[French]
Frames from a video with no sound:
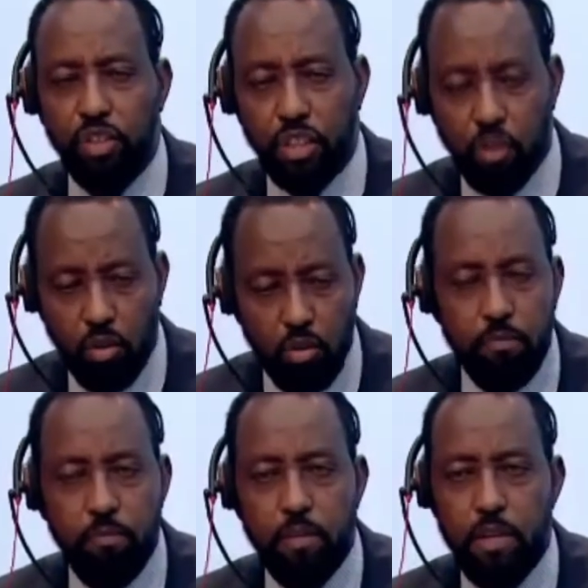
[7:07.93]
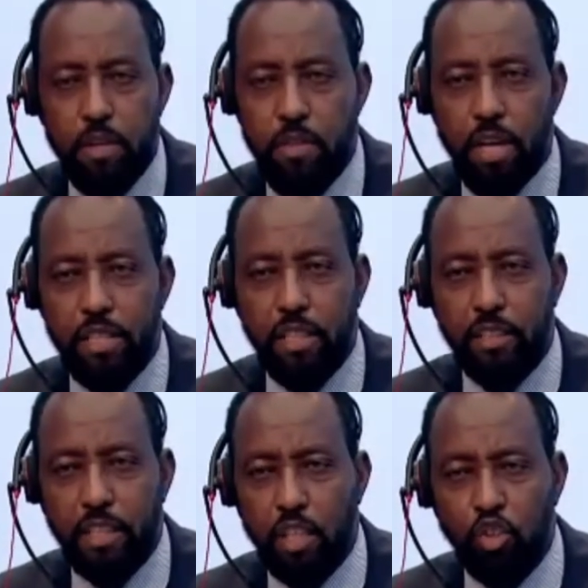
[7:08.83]
je voudrais assurer
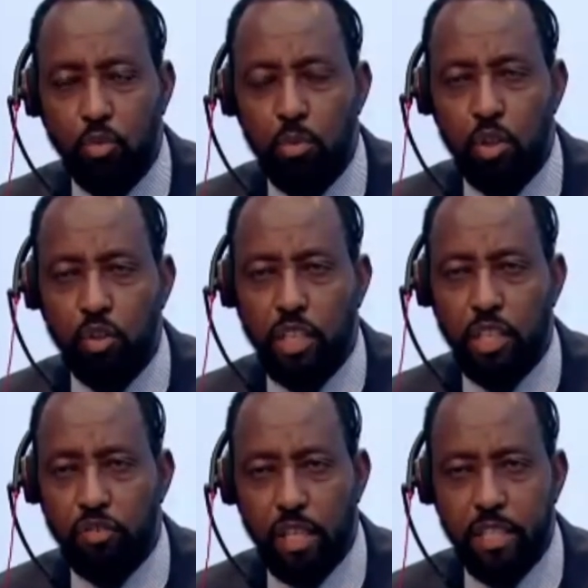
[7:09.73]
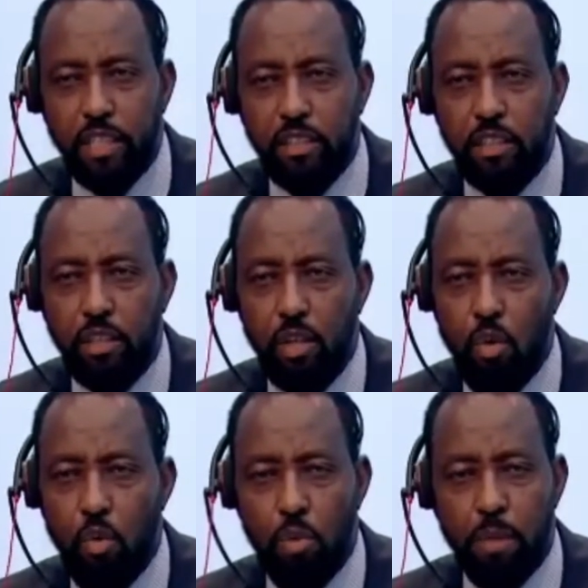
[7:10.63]
le nouveau secrétaire
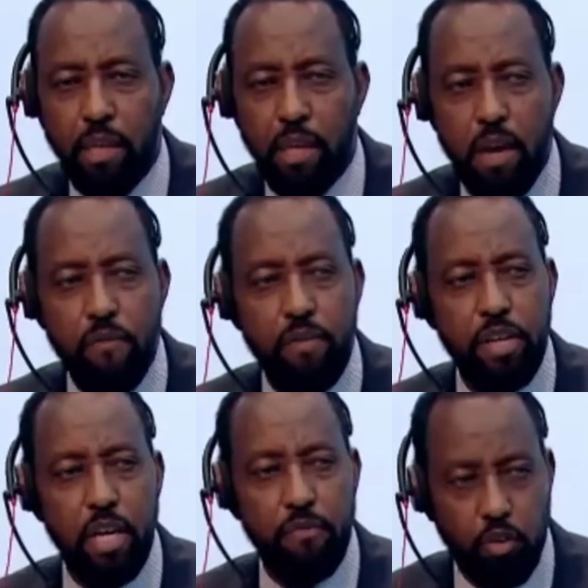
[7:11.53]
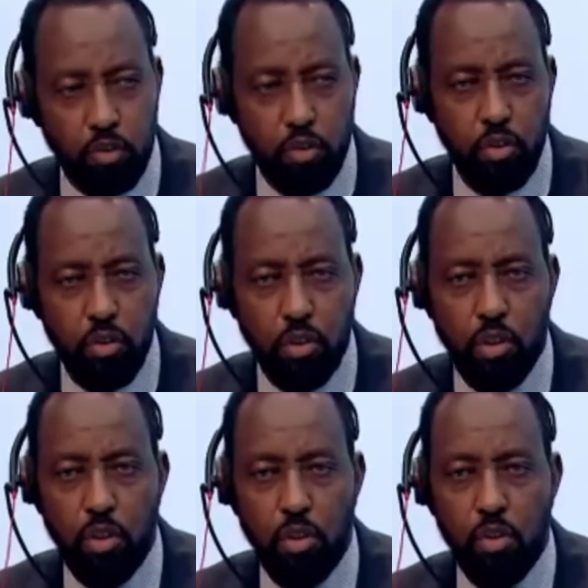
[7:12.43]
général
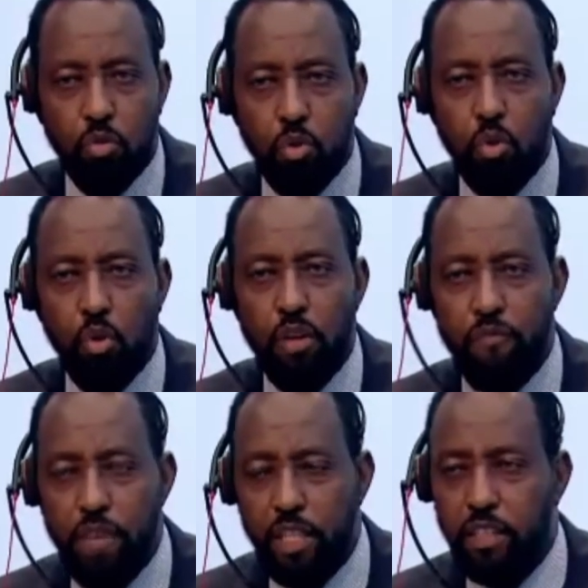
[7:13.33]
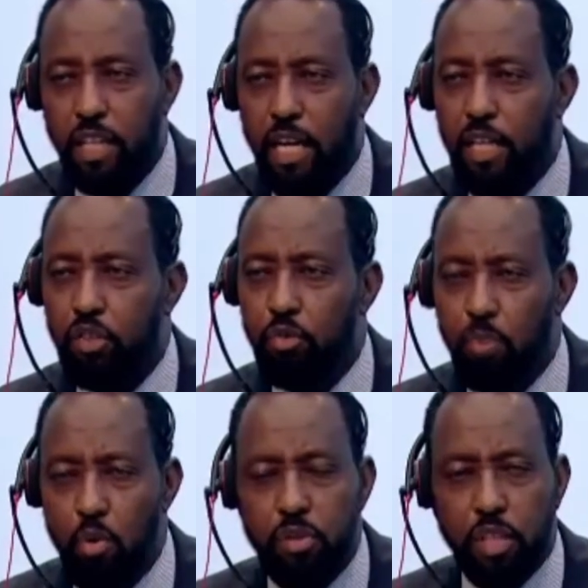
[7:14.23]
élu que le Bureau
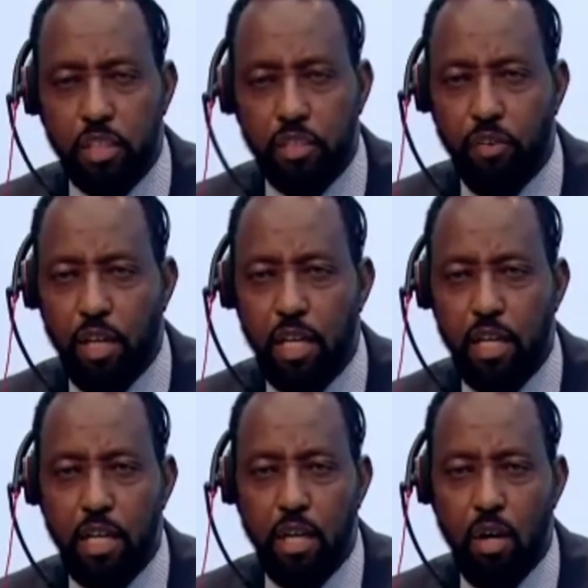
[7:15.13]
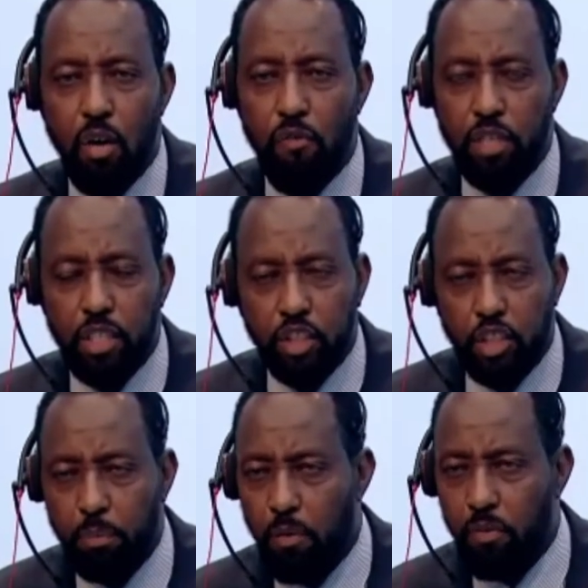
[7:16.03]
international ne
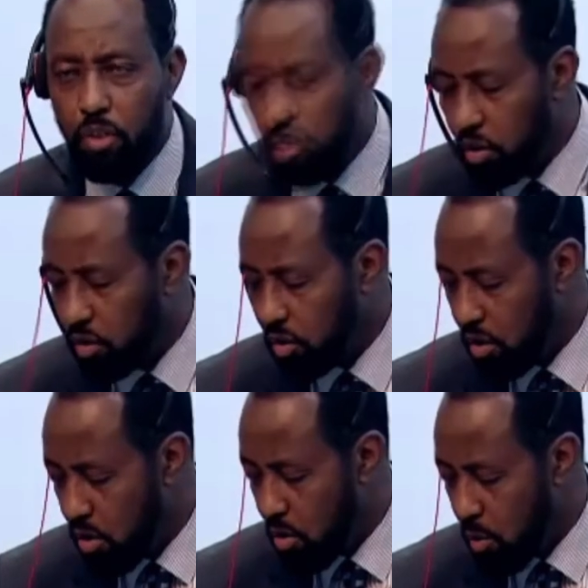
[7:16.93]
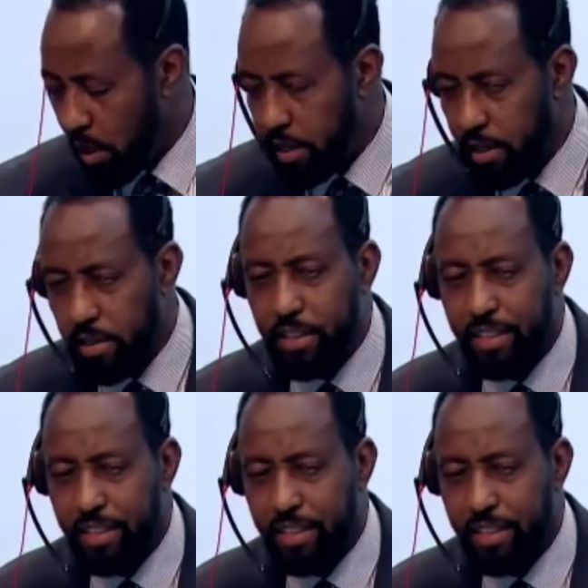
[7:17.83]
ménagera pas ses efforts pour assurer